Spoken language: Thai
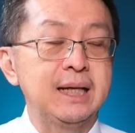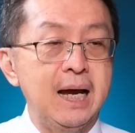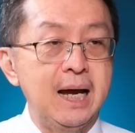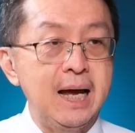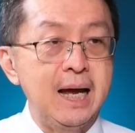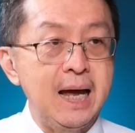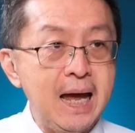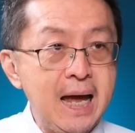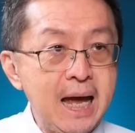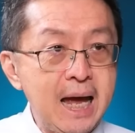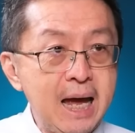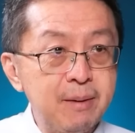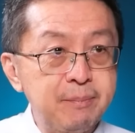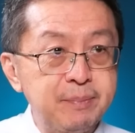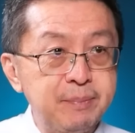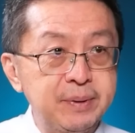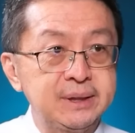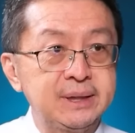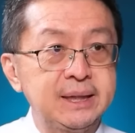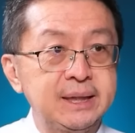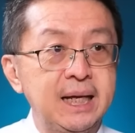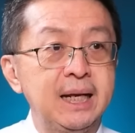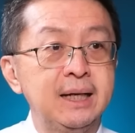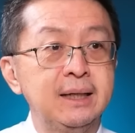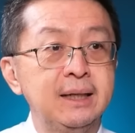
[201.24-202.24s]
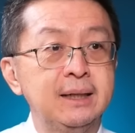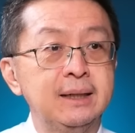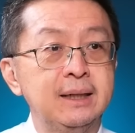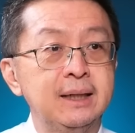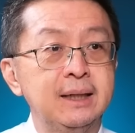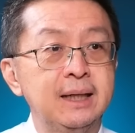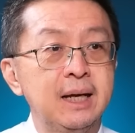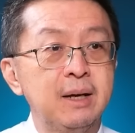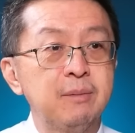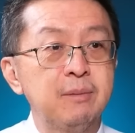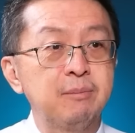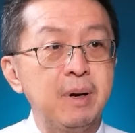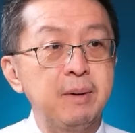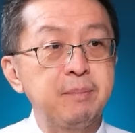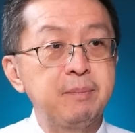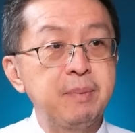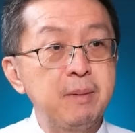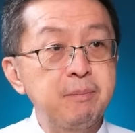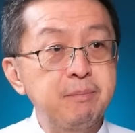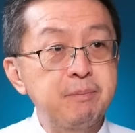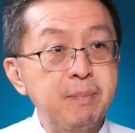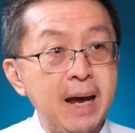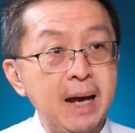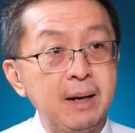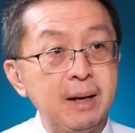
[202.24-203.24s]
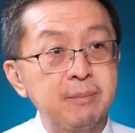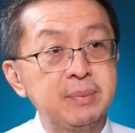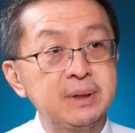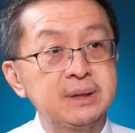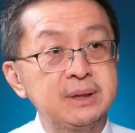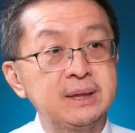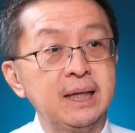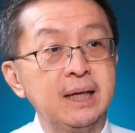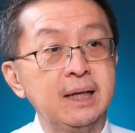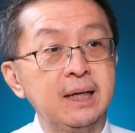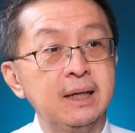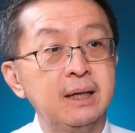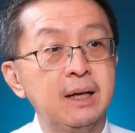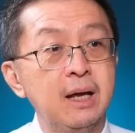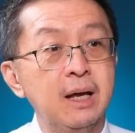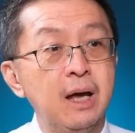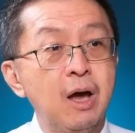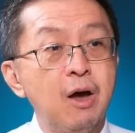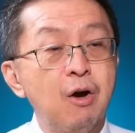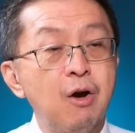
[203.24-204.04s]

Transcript: จาก ห้าเปอร์เซ็นต์ ไปเป็น แปดเปอร์เซ็นต์